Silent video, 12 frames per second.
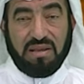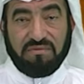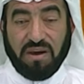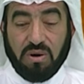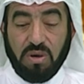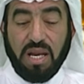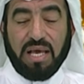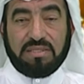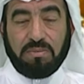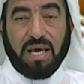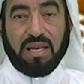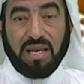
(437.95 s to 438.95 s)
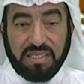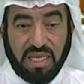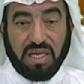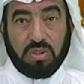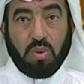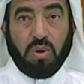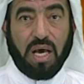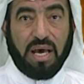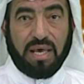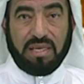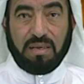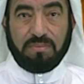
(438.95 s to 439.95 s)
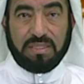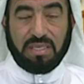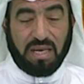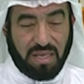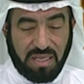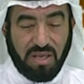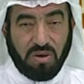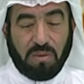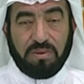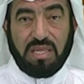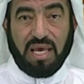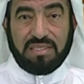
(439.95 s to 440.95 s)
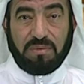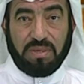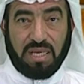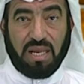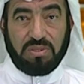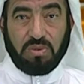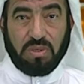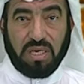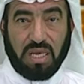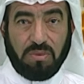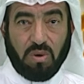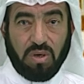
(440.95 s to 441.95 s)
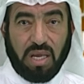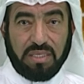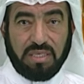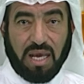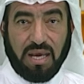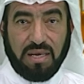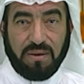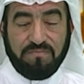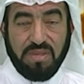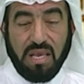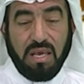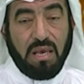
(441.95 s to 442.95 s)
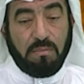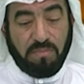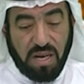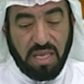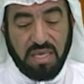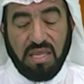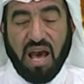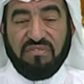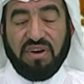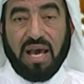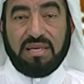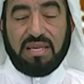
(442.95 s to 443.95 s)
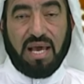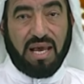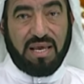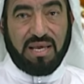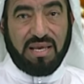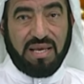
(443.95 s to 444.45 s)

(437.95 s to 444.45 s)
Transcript: فكلها سبحان الله درسوها هذه المساله وبالذات ابن خلدون رحمه الله تعالى بالاضافه ان